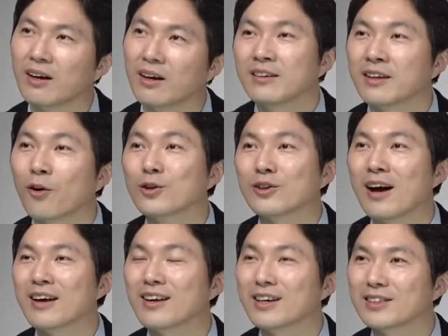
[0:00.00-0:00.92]
근데 여기서
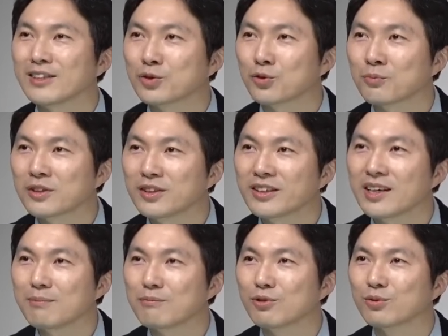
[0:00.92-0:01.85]
한 가지 좀
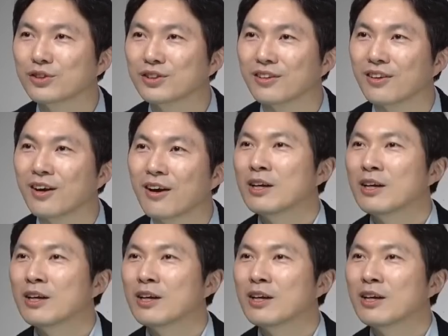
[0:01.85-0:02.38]
특이한 부분은